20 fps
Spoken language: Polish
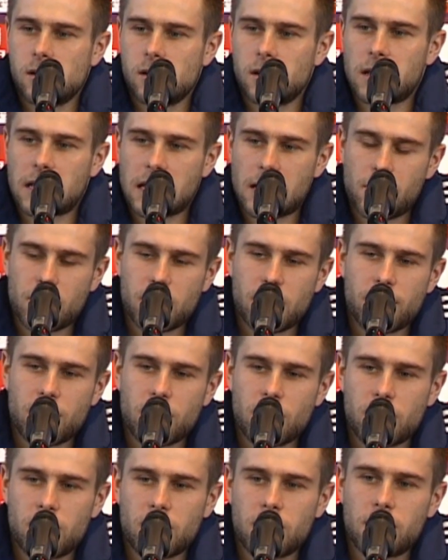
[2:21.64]
i tak jak powiedziałem
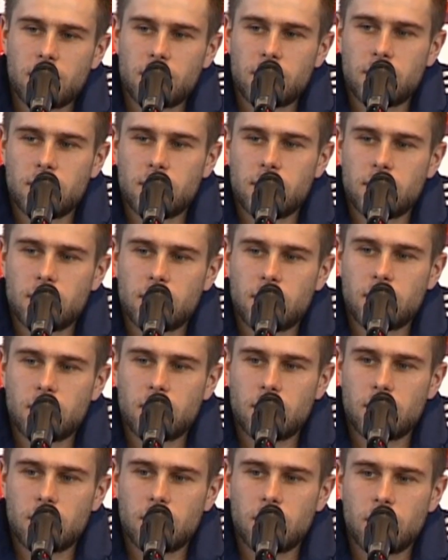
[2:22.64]
wcześniej,
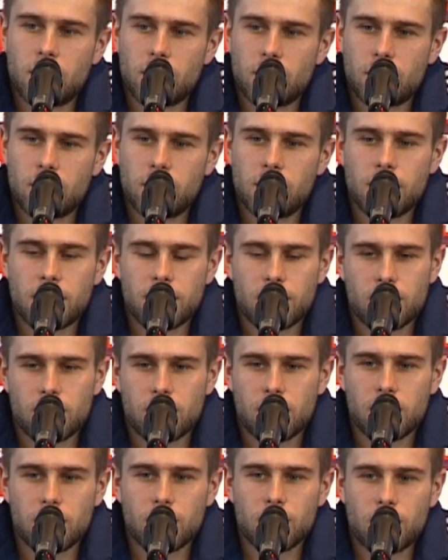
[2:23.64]
los się do nas
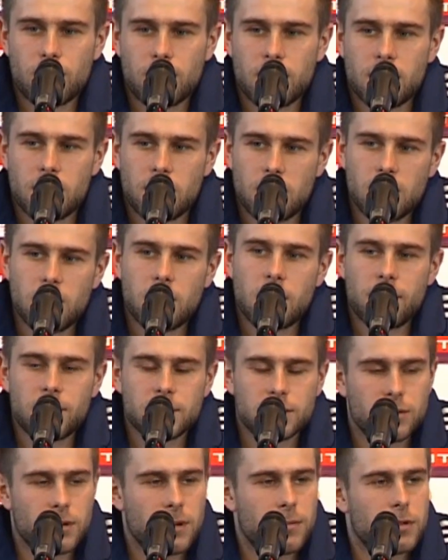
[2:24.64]
uśmiechnie i
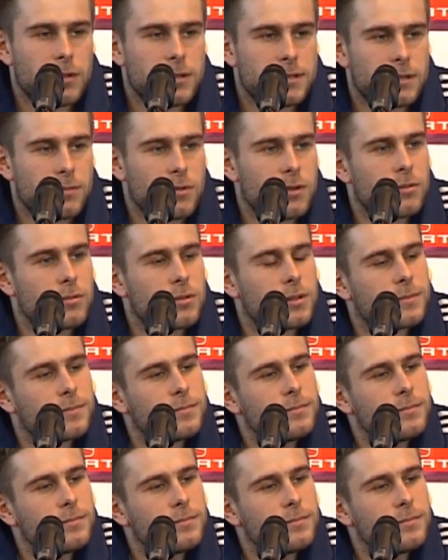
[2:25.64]
awansujemy do następnej rundy.